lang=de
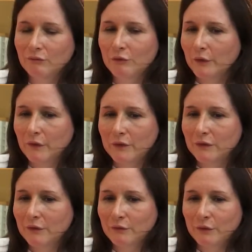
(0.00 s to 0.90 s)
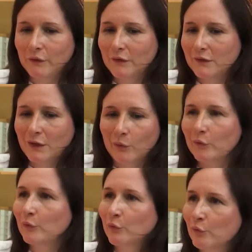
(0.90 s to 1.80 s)
40.000
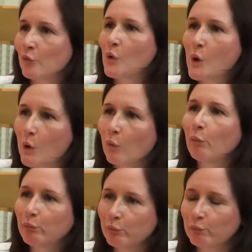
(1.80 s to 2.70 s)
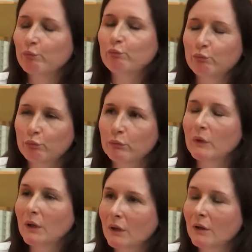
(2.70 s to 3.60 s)
40 vor. Da hat sich das erst mhm.
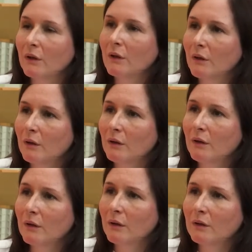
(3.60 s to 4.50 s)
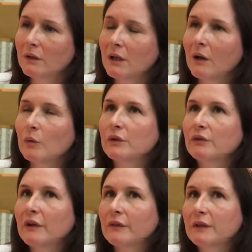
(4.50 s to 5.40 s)
äh, etabliert. Ja. Mhm. ja, und
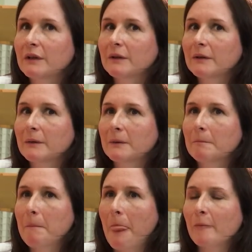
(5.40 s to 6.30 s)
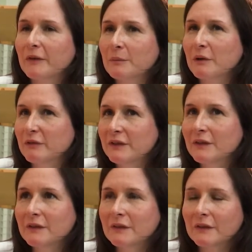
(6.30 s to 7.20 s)
was, wir, ähm, was aber
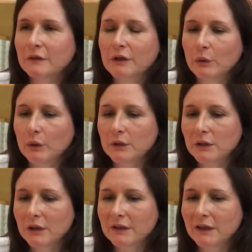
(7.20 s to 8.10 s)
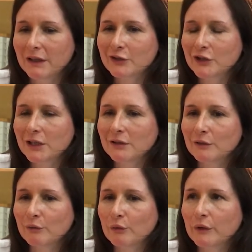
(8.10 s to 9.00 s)
wichtig ist, also wir können an der
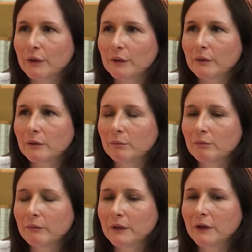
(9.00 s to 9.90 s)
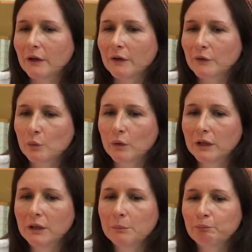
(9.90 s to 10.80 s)
Stelle, wo wir ähm, in der
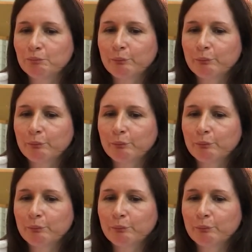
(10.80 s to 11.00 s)
Archäologie